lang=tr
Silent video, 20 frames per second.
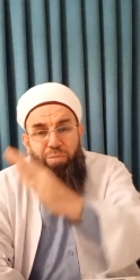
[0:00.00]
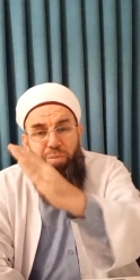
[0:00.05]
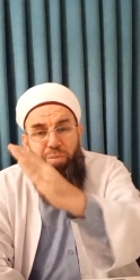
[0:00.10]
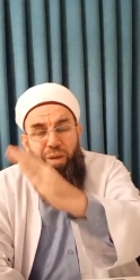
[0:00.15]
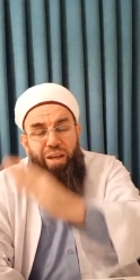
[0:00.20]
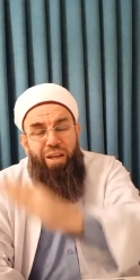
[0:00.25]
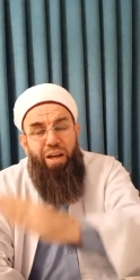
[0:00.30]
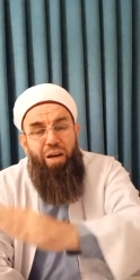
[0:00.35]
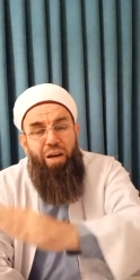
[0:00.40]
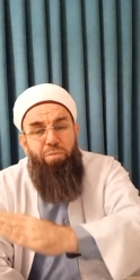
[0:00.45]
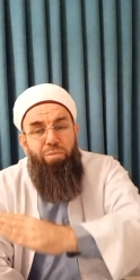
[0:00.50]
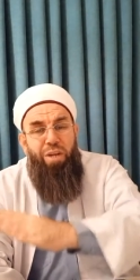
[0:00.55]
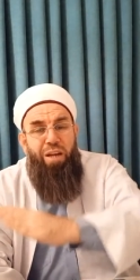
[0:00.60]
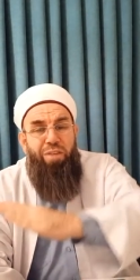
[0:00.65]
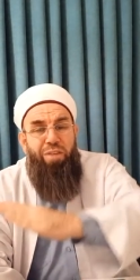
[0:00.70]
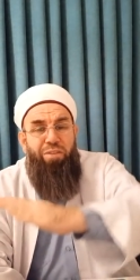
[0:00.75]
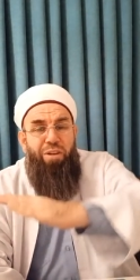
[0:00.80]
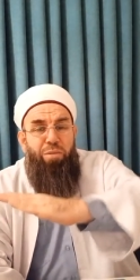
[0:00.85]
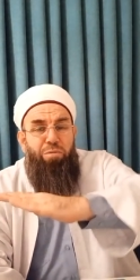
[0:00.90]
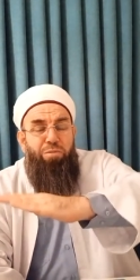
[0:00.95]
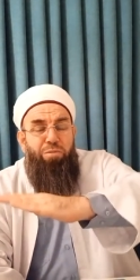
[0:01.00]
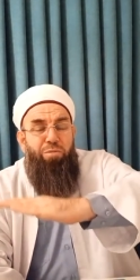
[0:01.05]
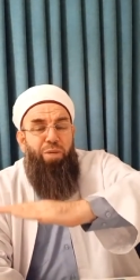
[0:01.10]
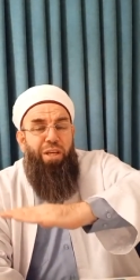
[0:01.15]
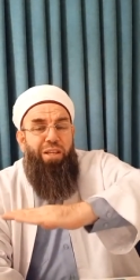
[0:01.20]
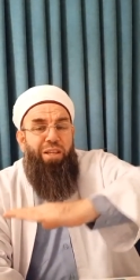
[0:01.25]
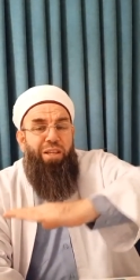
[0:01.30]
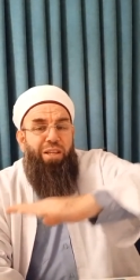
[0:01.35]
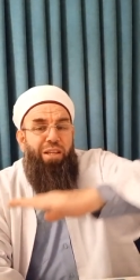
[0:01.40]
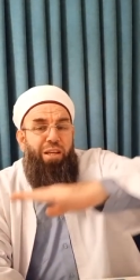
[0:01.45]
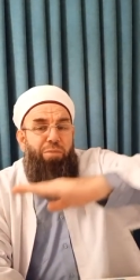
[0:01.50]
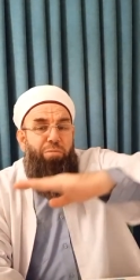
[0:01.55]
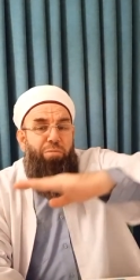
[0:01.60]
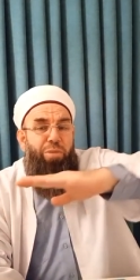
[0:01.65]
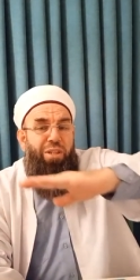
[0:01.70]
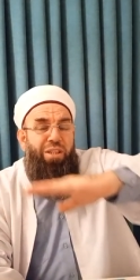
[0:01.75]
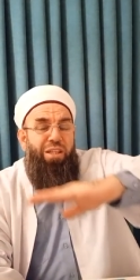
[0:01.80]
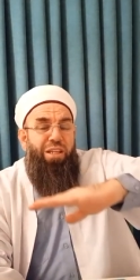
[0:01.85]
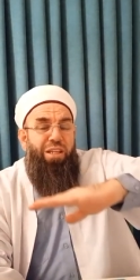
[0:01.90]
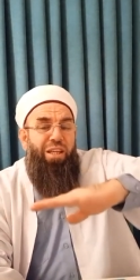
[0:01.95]
Peygamber Efendimiz Mekke'den
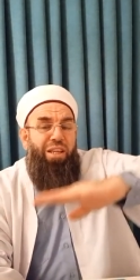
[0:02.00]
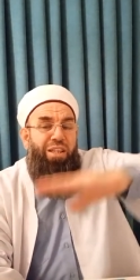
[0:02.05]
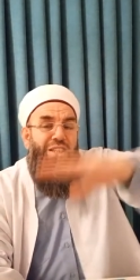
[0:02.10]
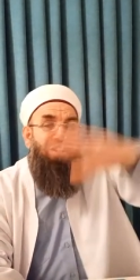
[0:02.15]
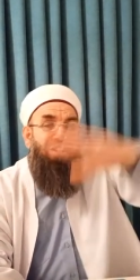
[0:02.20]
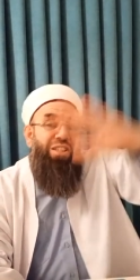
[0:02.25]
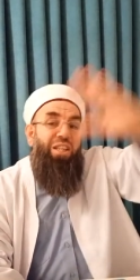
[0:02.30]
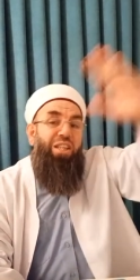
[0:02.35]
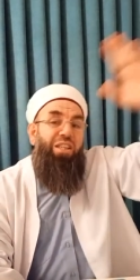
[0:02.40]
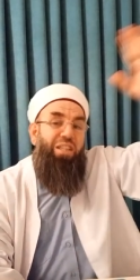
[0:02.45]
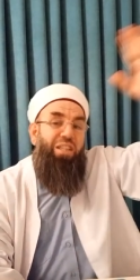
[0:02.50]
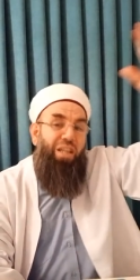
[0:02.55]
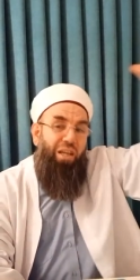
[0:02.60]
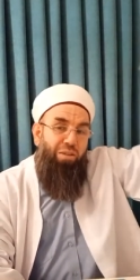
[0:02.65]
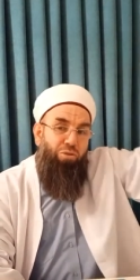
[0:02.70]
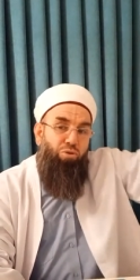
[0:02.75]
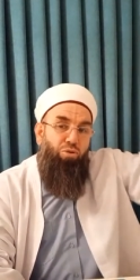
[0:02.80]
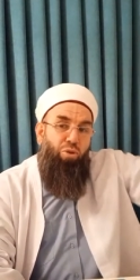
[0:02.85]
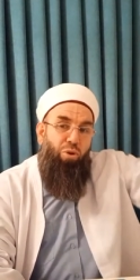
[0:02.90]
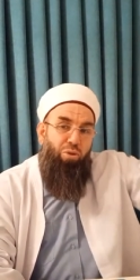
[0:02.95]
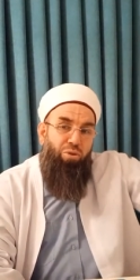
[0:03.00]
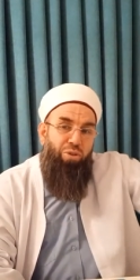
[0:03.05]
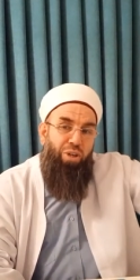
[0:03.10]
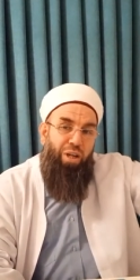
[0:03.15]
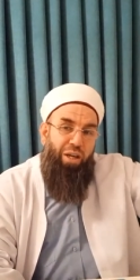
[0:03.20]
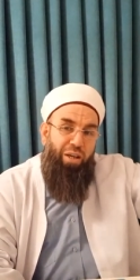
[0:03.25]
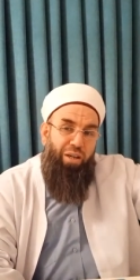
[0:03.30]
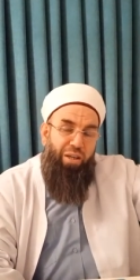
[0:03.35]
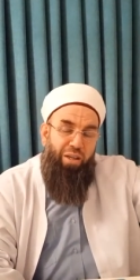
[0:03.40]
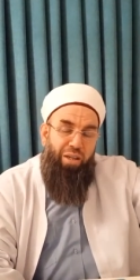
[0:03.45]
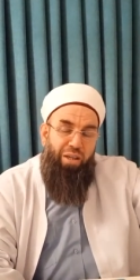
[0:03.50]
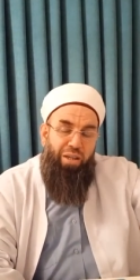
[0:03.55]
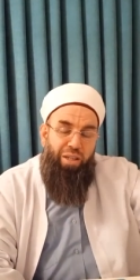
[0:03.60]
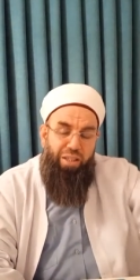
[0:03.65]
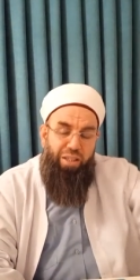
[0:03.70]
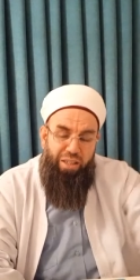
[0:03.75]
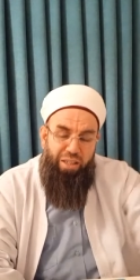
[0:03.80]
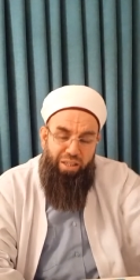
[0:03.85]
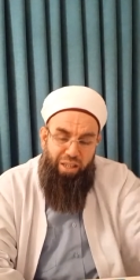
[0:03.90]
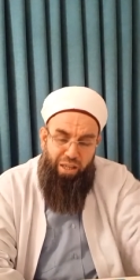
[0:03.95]
Medine'ye hicretten sonra
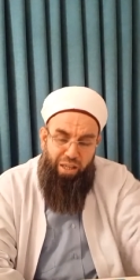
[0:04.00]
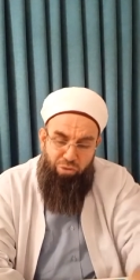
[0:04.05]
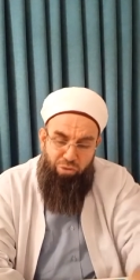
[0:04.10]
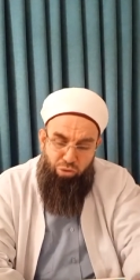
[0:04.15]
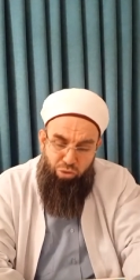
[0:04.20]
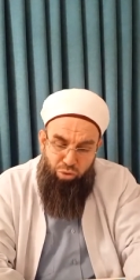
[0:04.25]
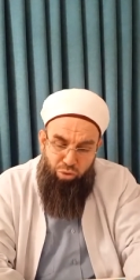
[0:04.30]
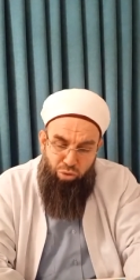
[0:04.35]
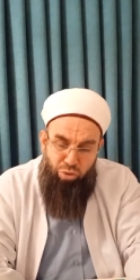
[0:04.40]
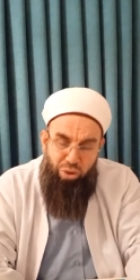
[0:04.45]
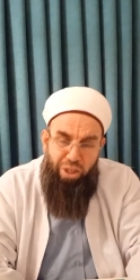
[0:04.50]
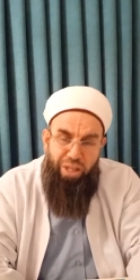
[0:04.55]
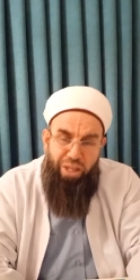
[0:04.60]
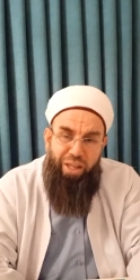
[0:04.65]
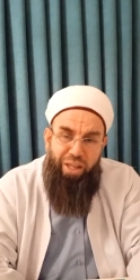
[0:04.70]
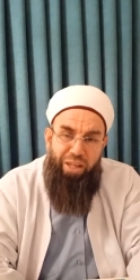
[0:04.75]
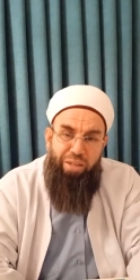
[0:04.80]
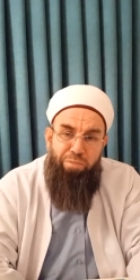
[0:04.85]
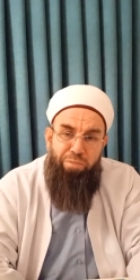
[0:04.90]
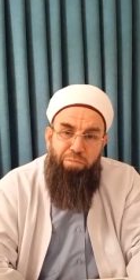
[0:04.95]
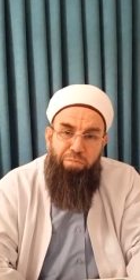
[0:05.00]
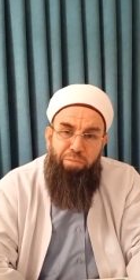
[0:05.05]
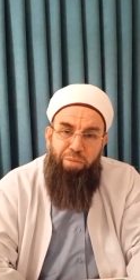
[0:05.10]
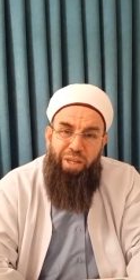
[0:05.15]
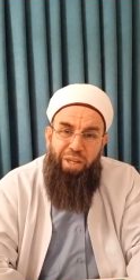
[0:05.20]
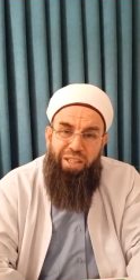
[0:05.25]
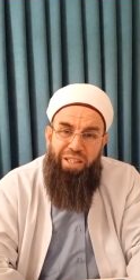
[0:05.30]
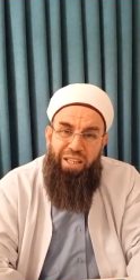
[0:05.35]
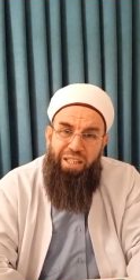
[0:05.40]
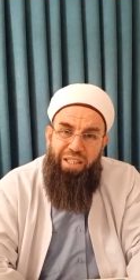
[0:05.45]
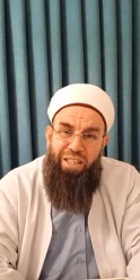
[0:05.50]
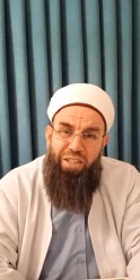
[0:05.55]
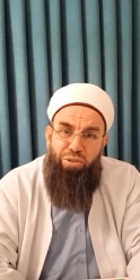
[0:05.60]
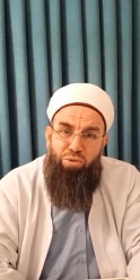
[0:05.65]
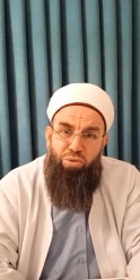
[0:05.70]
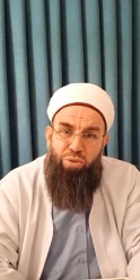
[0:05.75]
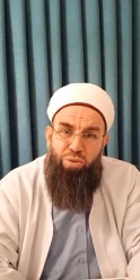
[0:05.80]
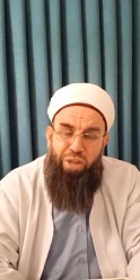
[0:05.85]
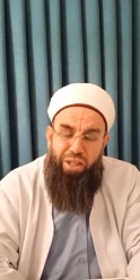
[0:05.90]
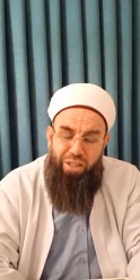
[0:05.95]
inen sureler medeni
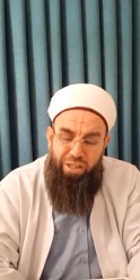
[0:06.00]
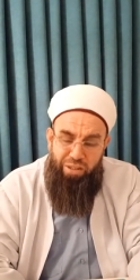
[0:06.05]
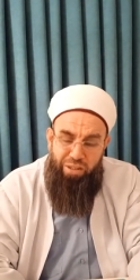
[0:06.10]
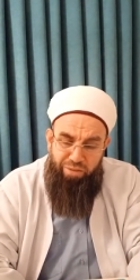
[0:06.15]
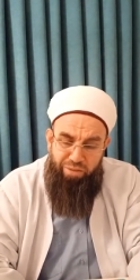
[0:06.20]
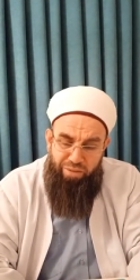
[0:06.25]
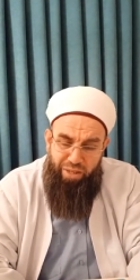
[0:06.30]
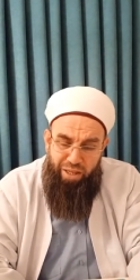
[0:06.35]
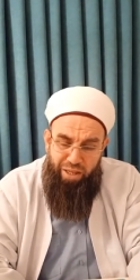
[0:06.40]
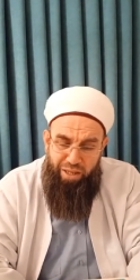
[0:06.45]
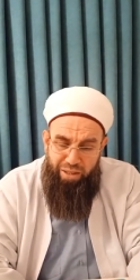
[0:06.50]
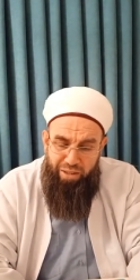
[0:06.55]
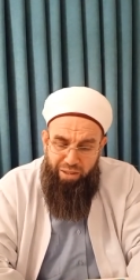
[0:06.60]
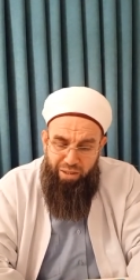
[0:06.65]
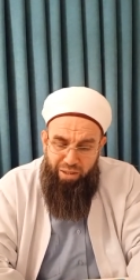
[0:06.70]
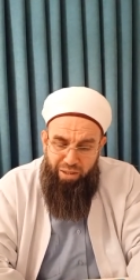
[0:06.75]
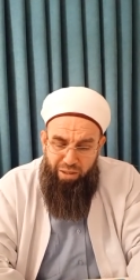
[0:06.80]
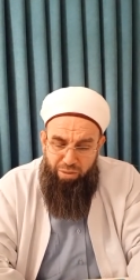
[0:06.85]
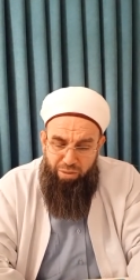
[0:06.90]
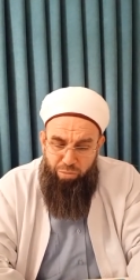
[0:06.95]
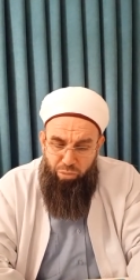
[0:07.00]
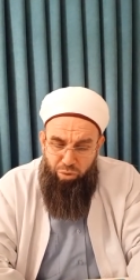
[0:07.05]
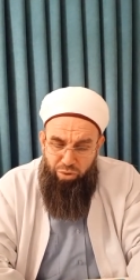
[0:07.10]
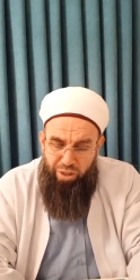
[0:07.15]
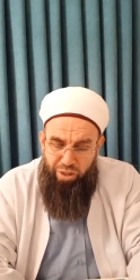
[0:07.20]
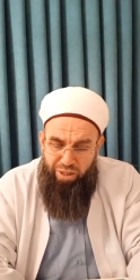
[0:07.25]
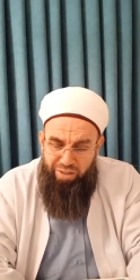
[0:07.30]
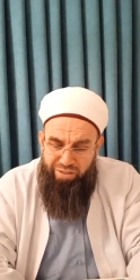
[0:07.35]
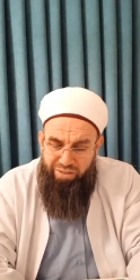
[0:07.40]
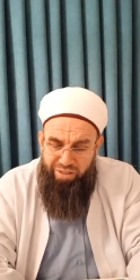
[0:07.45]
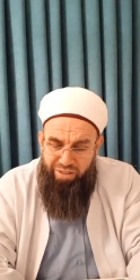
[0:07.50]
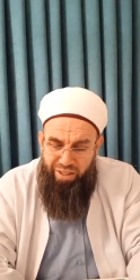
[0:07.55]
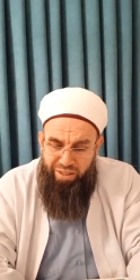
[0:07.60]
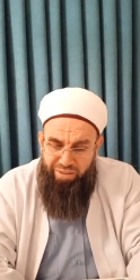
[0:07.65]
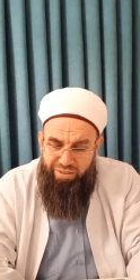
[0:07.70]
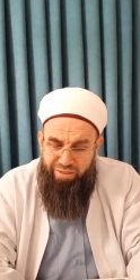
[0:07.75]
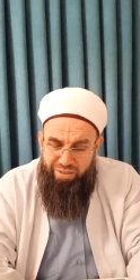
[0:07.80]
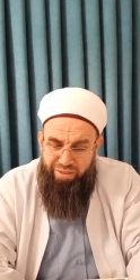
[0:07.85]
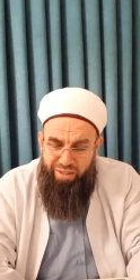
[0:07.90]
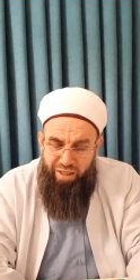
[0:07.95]
suredir ve bunların
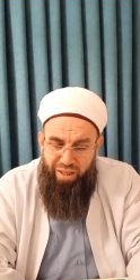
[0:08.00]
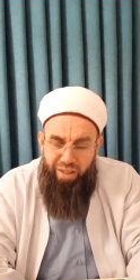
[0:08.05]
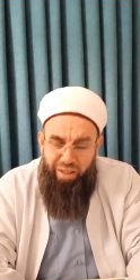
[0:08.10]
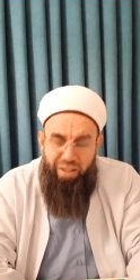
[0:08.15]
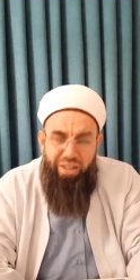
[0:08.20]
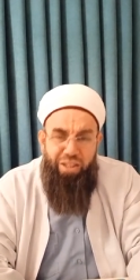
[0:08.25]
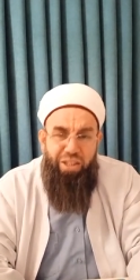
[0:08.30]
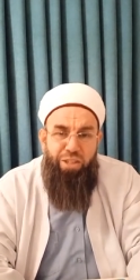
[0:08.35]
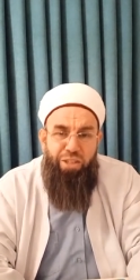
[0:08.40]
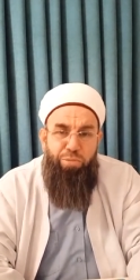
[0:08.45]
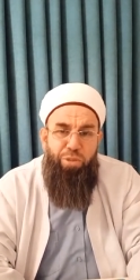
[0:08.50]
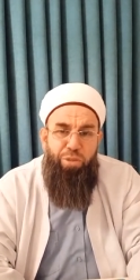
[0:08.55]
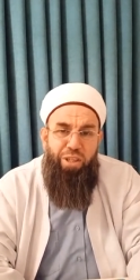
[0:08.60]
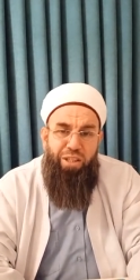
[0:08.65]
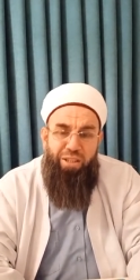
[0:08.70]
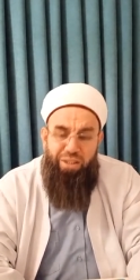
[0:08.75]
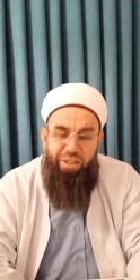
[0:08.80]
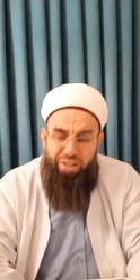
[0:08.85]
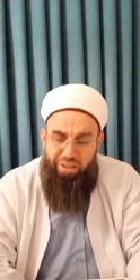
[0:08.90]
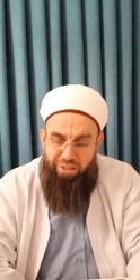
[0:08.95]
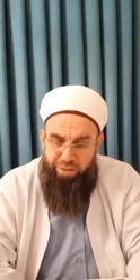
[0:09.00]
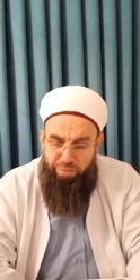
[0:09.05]
sayısı da 27'dir.